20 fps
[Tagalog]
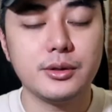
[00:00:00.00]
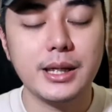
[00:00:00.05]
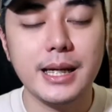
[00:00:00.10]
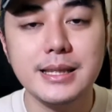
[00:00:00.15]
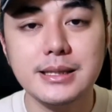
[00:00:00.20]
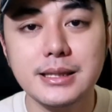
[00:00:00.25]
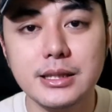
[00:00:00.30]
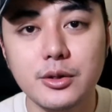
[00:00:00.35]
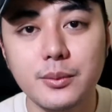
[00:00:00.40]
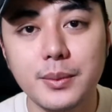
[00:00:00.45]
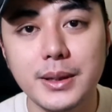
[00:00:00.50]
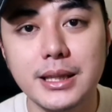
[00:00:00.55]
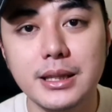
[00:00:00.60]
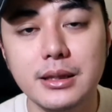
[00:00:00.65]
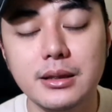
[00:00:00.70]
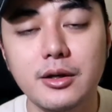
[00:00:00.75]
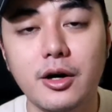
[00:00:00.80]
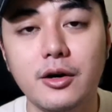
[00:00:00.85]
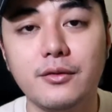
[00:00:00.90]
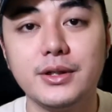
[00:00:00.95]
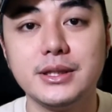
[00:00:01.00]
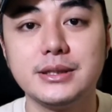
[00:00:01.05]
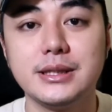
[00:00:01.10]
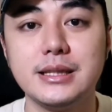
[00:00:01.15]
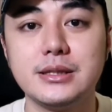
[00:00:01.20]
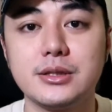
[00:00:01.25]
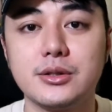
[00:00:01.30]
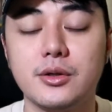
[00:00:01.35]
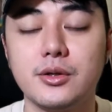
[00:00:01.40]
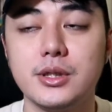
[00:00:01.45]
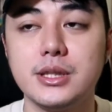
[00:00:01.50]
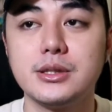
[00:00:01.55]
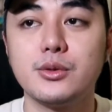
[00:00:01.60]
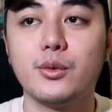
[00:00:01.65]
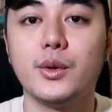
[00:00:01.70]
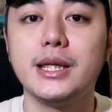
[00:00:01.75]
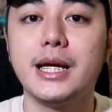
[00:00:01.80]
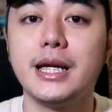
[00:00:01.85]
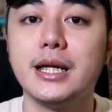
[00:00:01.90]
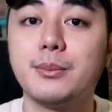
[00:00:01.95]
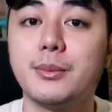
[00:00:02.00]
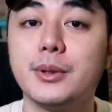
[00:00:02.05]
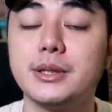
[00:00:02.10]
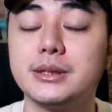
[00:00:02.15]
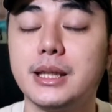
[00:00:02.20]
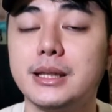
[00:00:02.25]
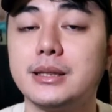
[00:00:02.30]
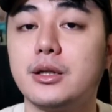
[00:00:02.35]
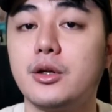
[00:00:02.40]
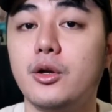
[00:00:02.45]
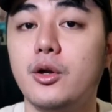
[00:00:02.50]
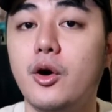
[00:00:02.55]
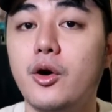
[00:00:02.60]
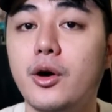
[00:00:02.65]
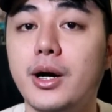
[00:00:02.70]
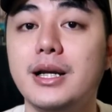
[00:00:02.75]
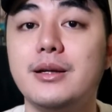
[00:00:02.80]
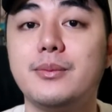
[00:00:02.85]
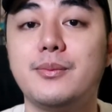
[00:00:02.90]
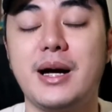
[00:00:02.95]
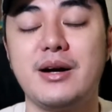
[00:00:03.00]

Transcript: niya. So oh, guys, ito palang oversize ko is 100% local